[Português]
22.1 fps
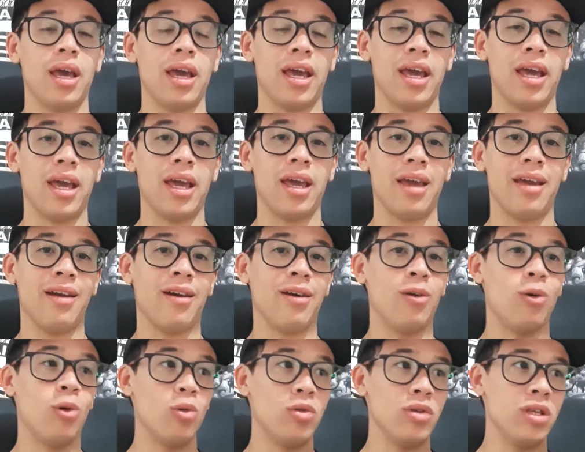É,
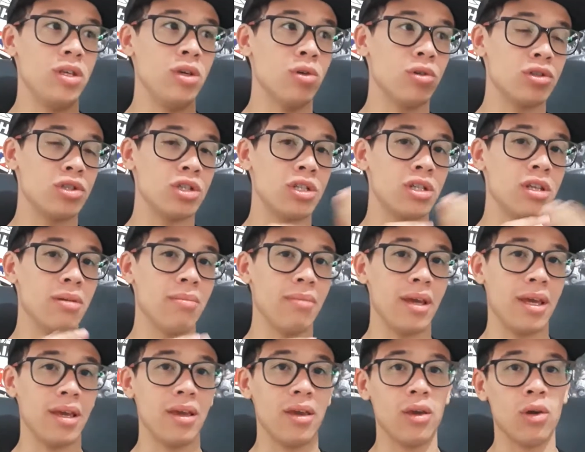e hoje
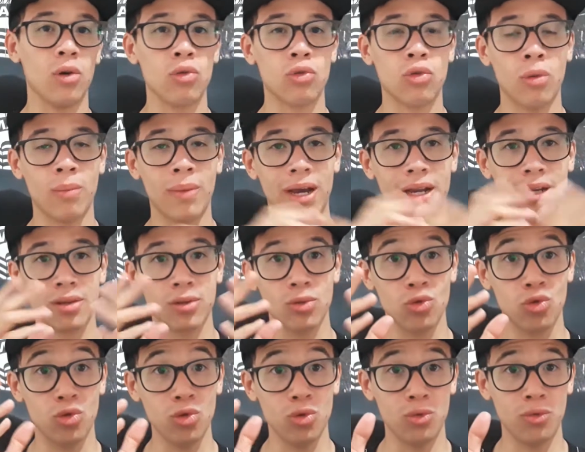também, eu tomara que
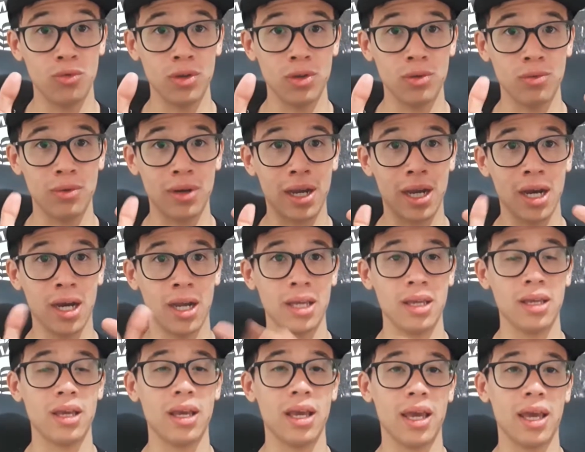o Silvinho
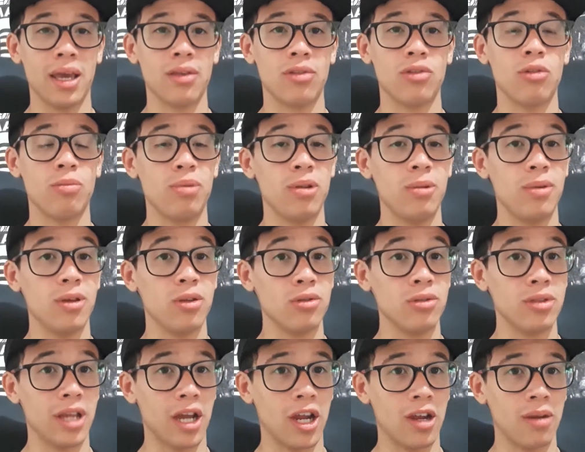ganhe é, seu primeiro
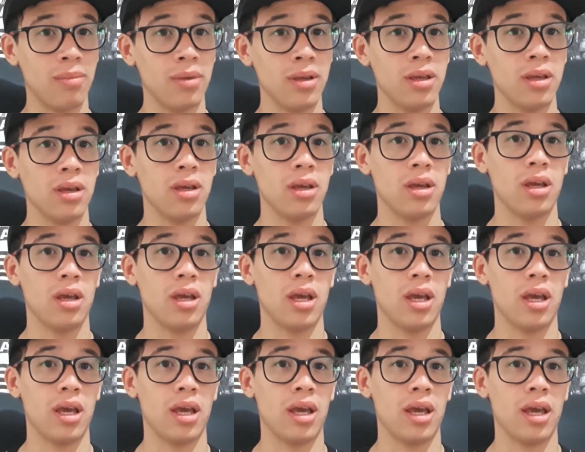derby.
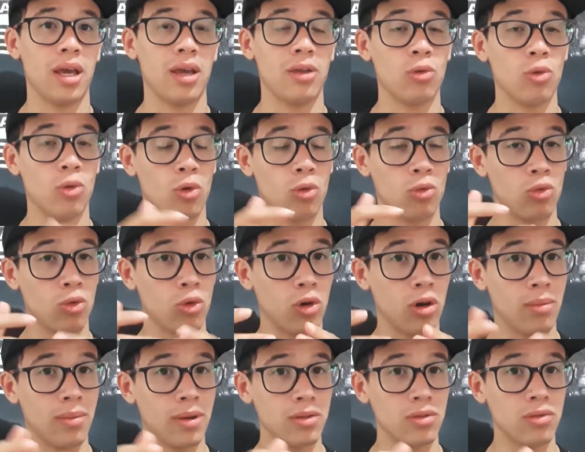É, no, no
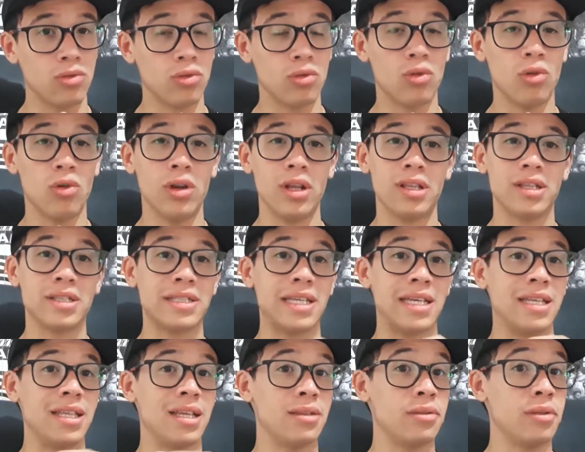comando do Corinthians
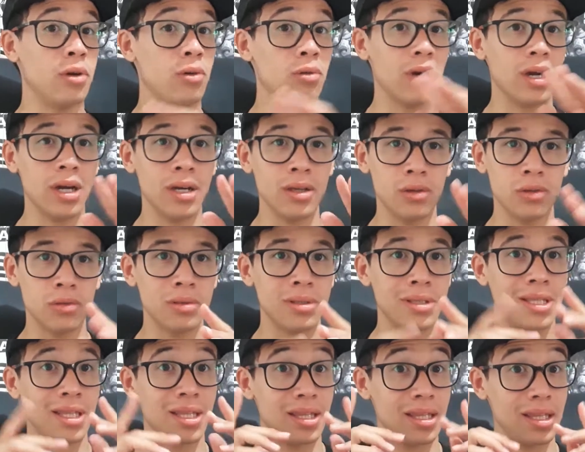ainda não ganhou
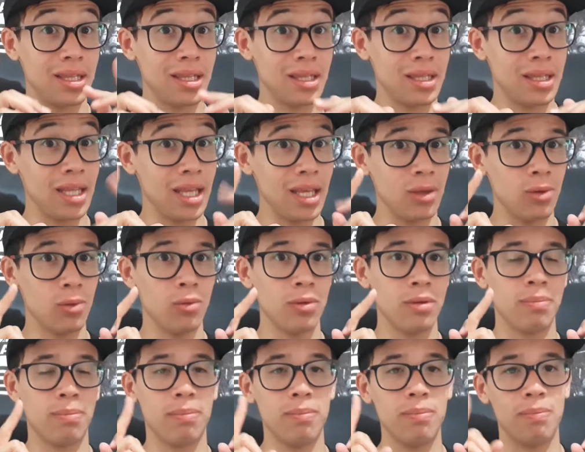
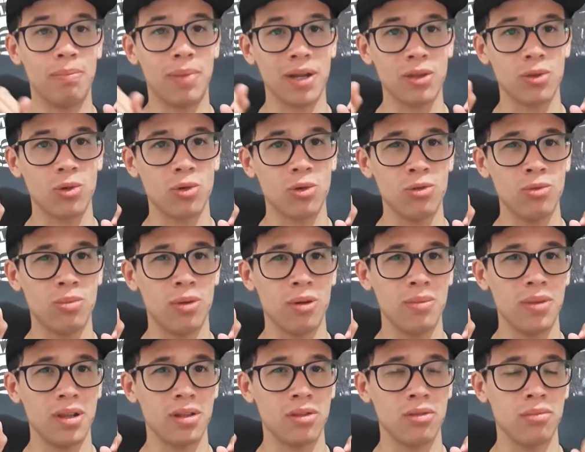nenhum. Empatou contra o
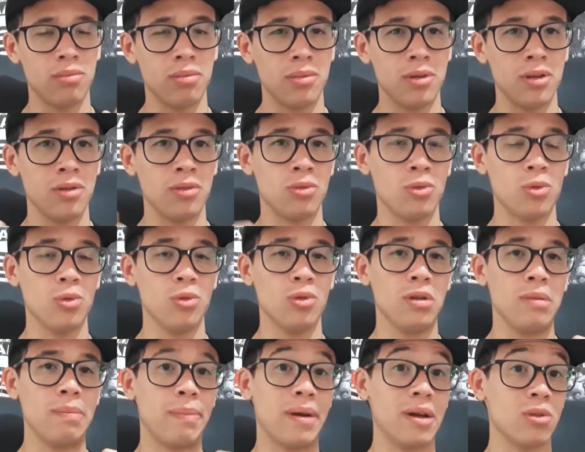Palmeiras no primeiro
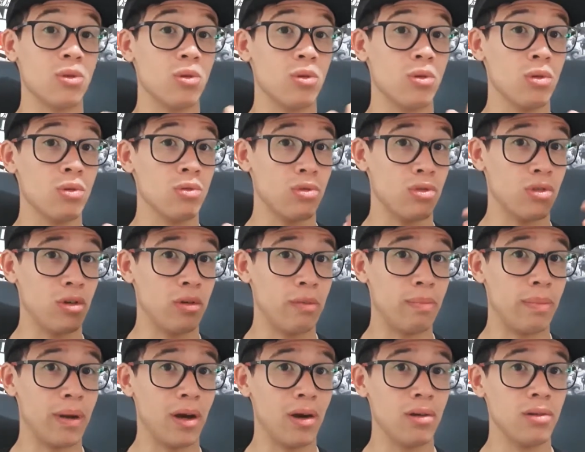turno, empatou contra o São
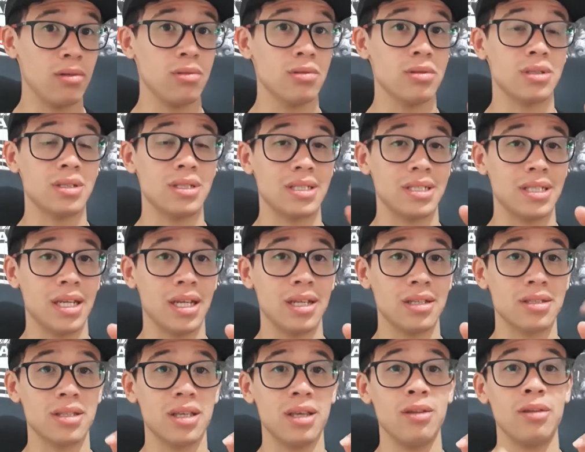Paulo
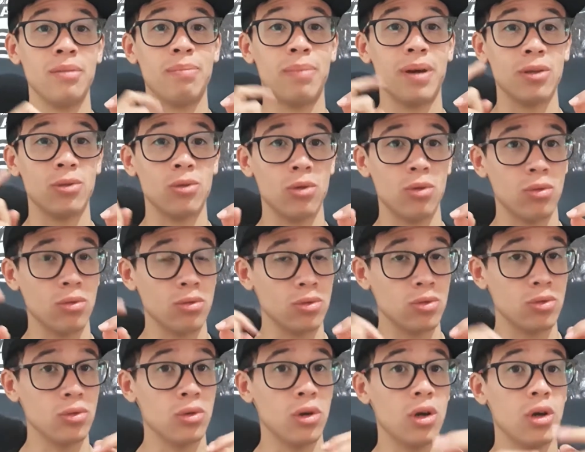0x0, empatou
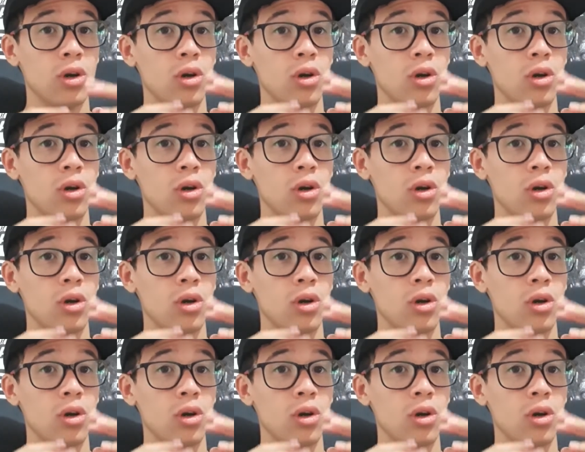contra